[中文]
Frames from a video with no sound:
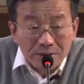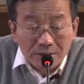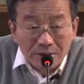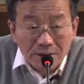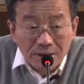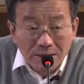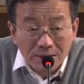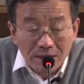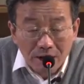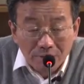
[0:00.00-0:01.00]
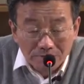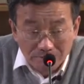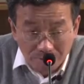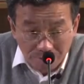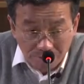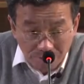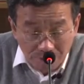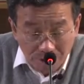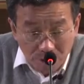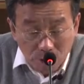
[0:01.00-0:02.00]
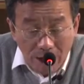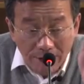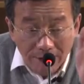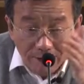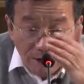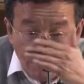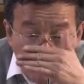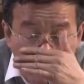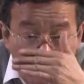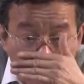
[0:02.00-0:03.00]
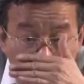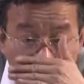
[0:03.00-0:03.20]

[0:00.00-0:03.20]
生产资料转移到新产品